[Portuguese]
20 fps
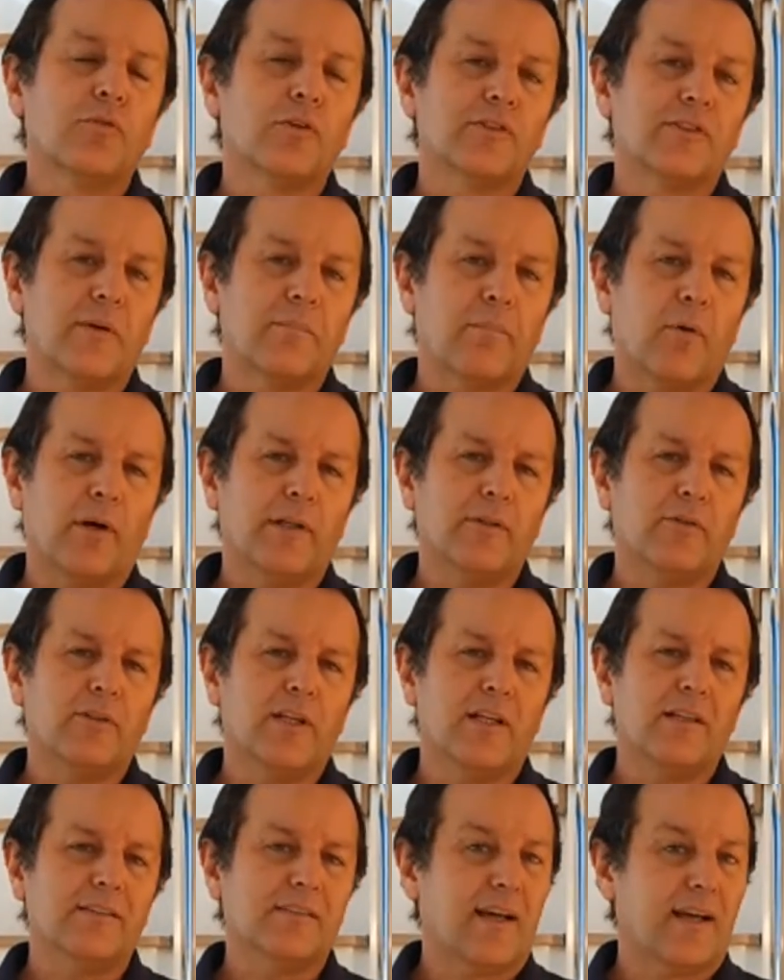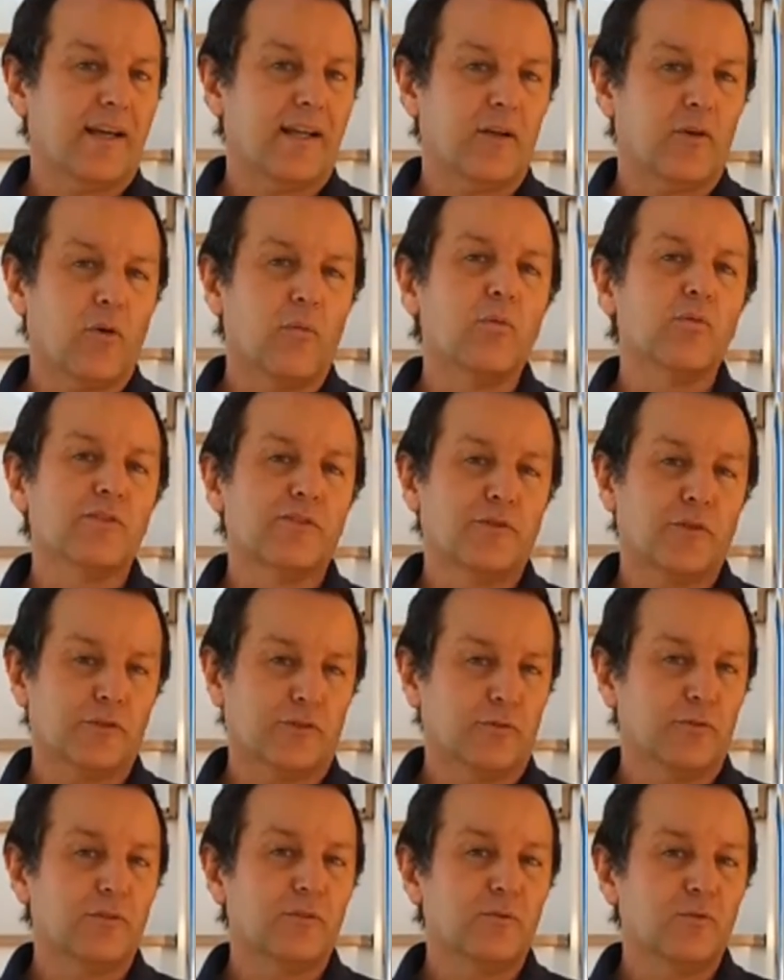você pode utilizar ele como se
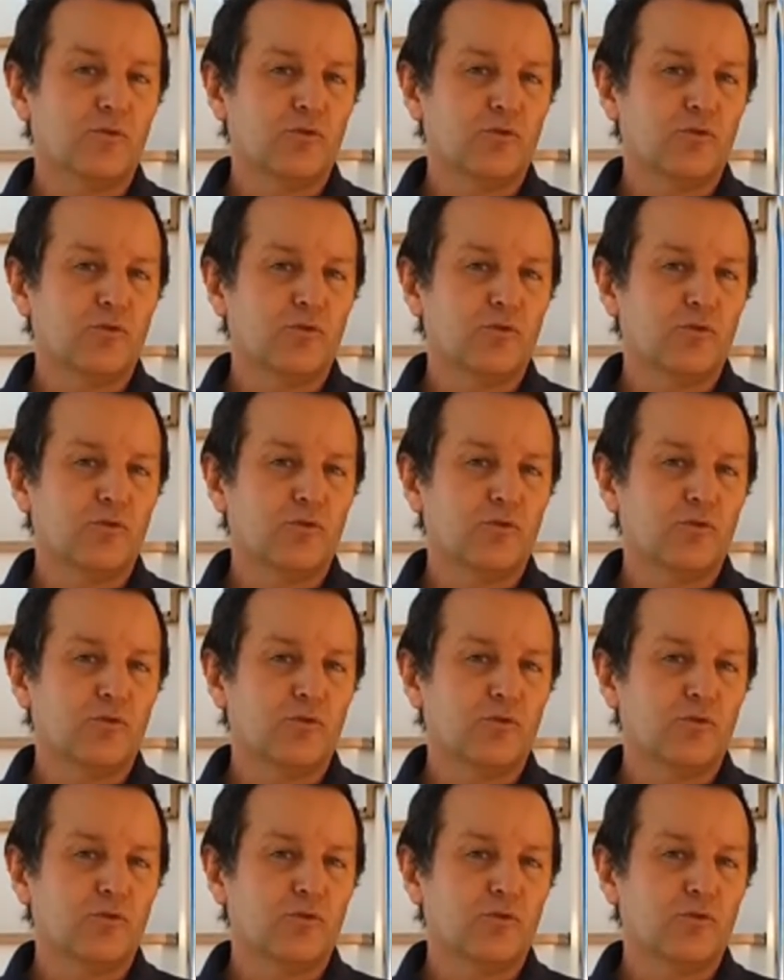fosse um